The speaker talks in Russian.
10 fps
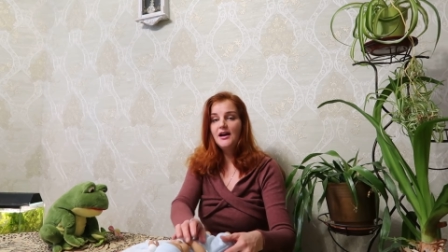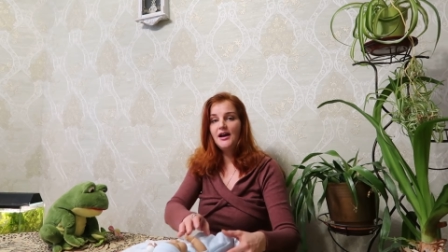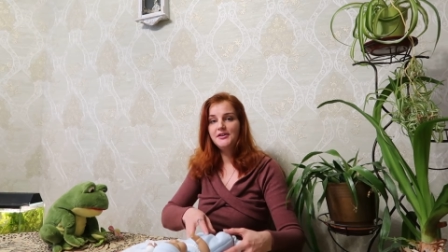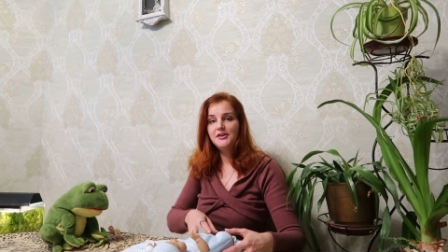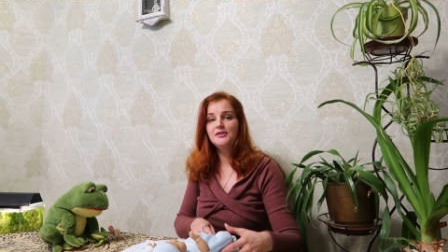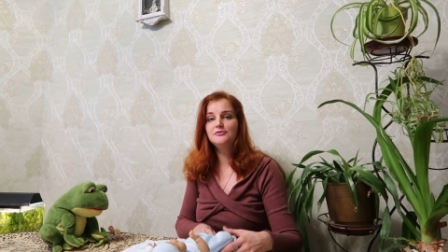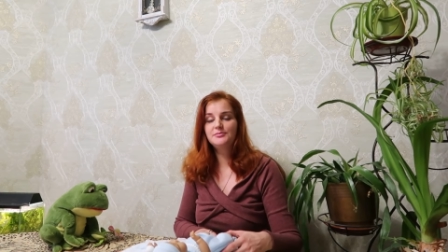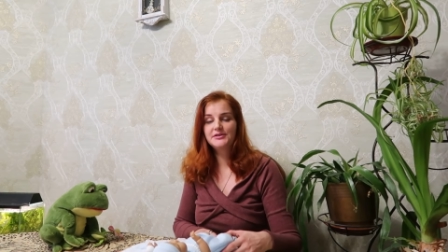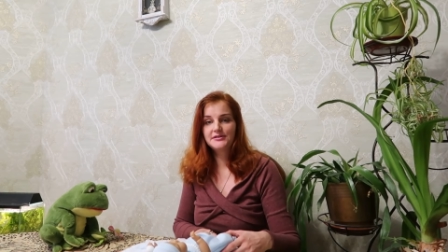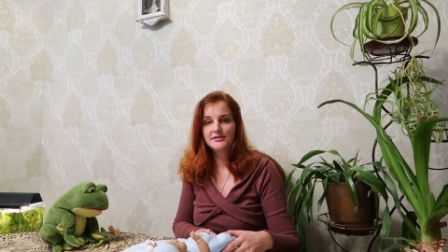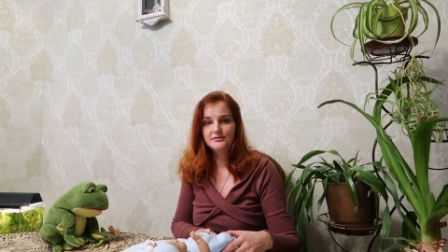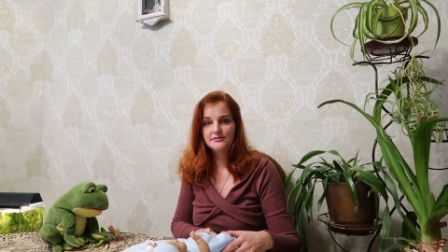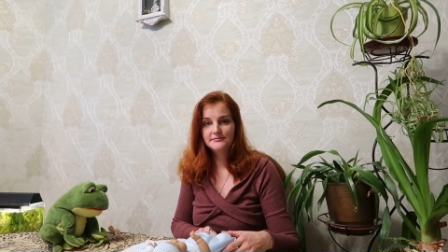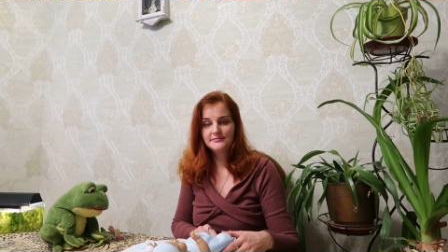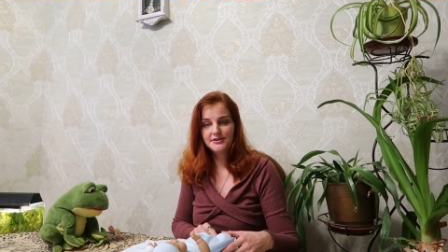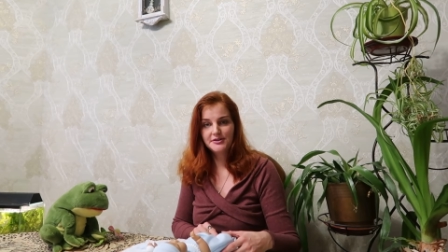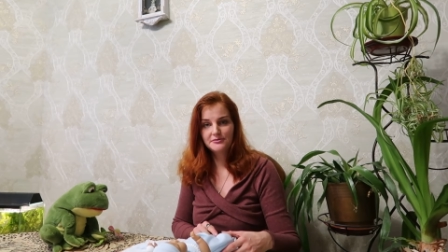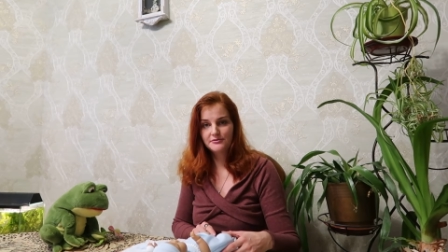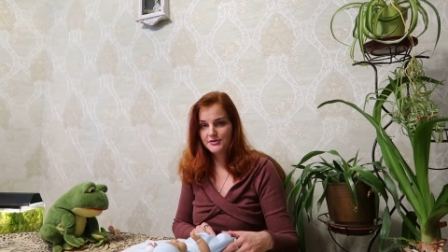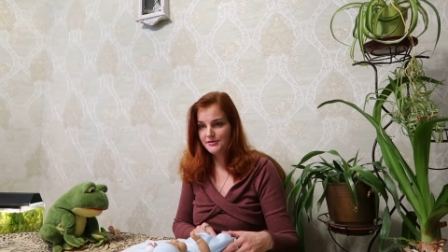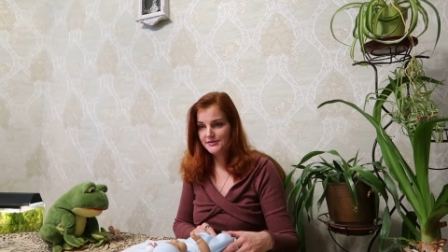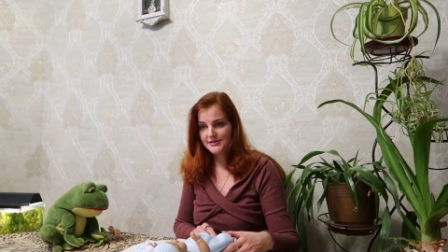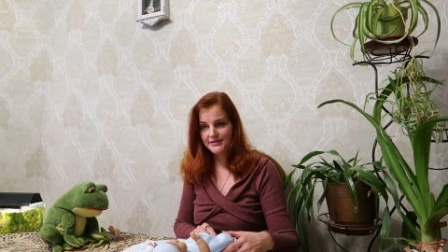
Они не любят это очень